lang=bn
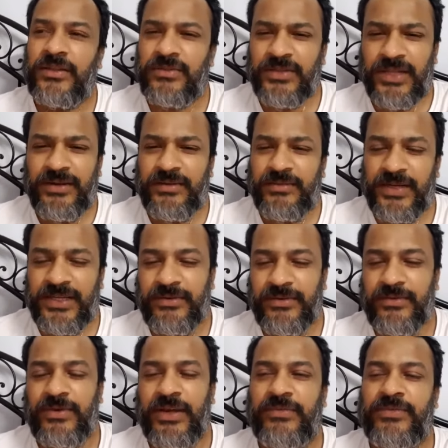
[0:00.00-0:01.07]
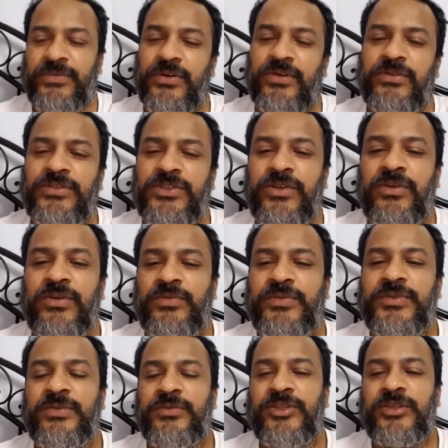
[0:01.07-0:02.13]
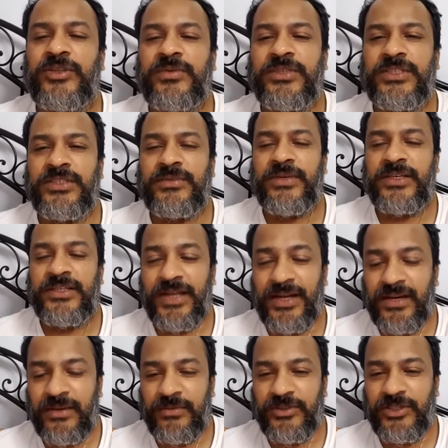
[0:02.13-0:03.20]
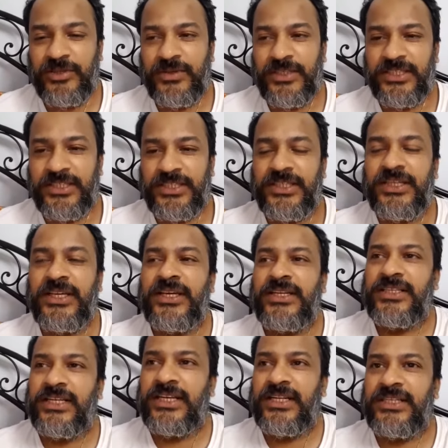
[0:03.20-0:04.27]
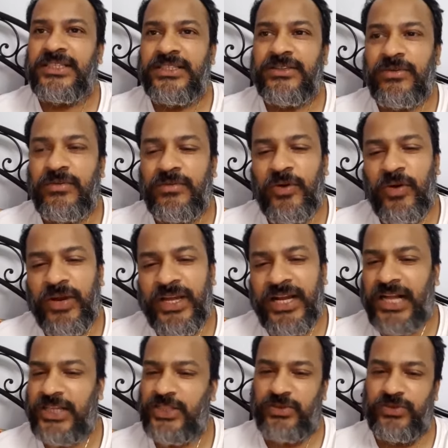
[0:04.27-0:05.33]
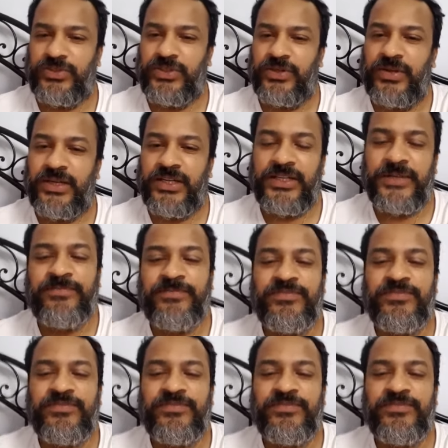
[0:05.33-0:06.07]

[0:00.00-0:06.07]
তো তার মানে ওয়াইফ তখন ছিল যে প্রতিবেশী মানে ঠান্ডা প্রতিবেশী সেখানে সে তখন ঘরে কাজ করছিল আর কি